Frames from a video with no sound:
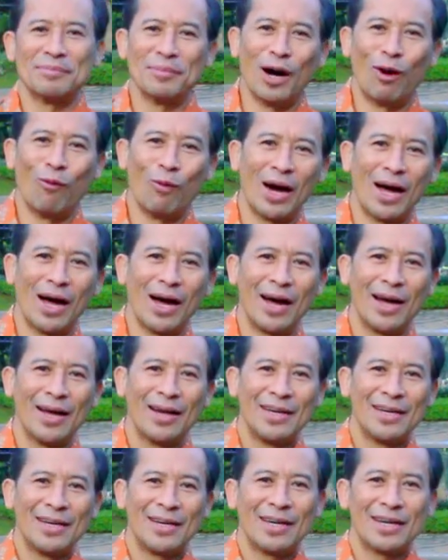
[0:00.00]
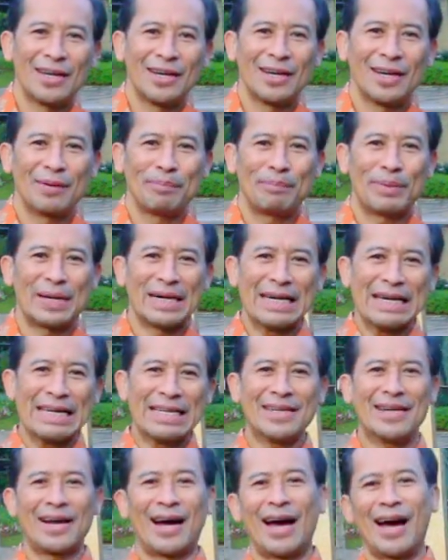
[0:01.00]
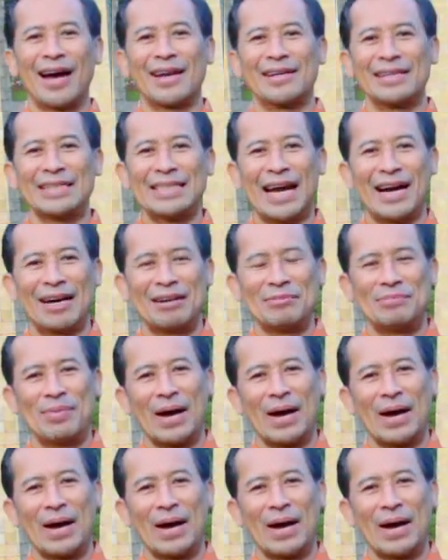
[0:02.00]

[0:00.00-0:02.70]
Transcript: bahwa pernikahan yang